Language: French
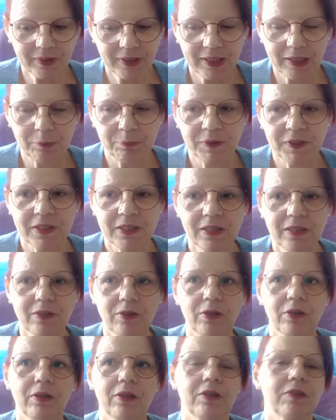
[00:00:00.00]
eh bien,
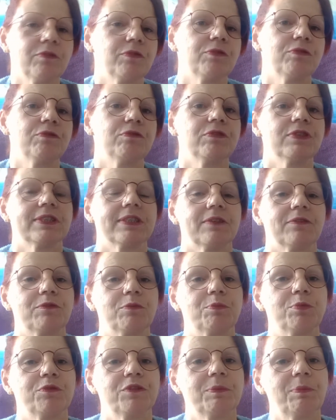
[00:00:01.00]
euh, vous,
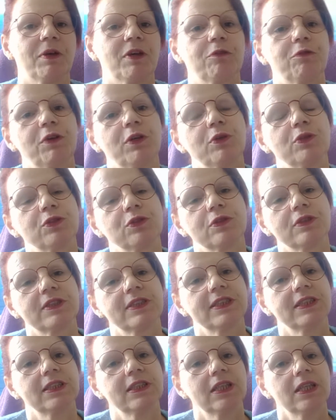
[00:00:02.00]
pouvez parfois
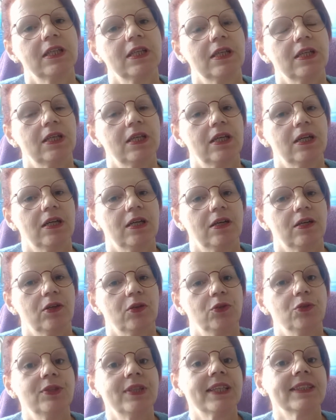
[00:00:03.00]
ressentir
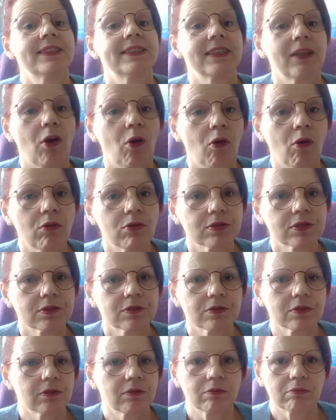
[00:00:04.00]
une
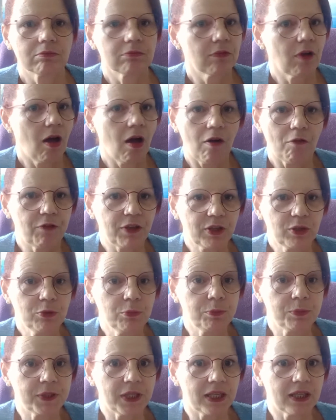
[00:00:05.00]
attirance vers
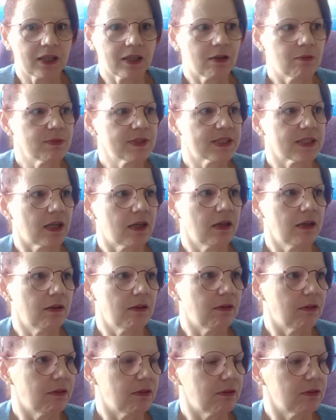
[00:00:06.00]
une pierre comme
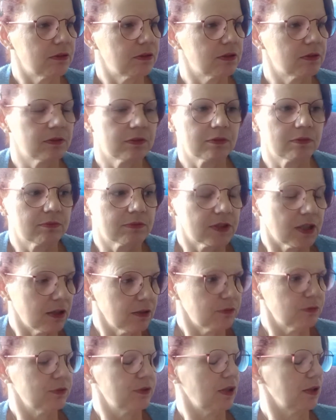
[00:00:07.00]
ça. Euh,
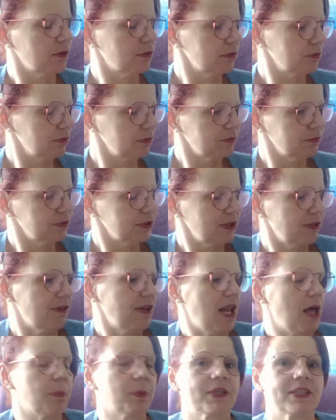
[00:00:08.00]
tiens, tout à coup, vous avez
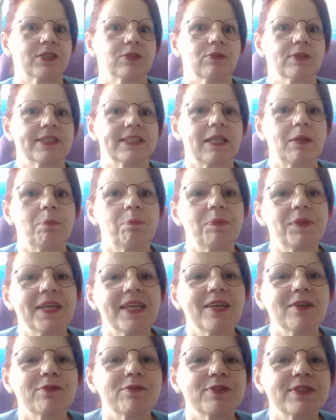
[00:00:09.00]
l'impression que cette
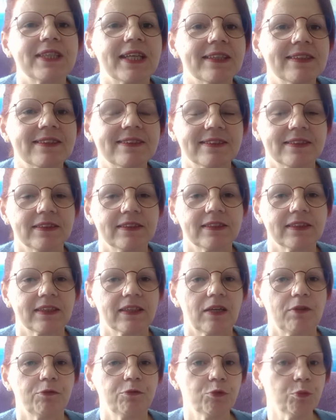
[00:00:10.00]
pierre vous attire,
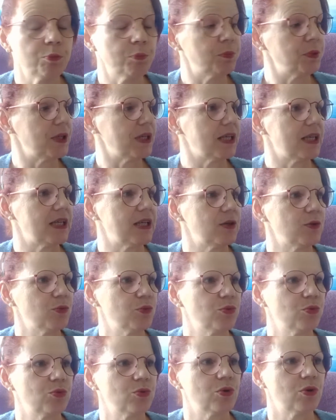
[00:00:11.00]
elle vous plaît,
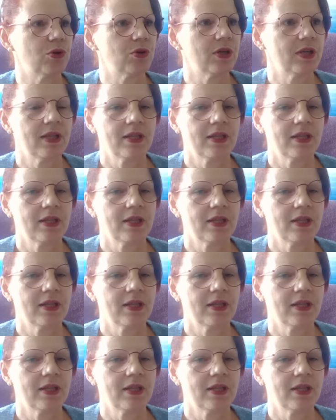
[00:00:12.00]
ou euh,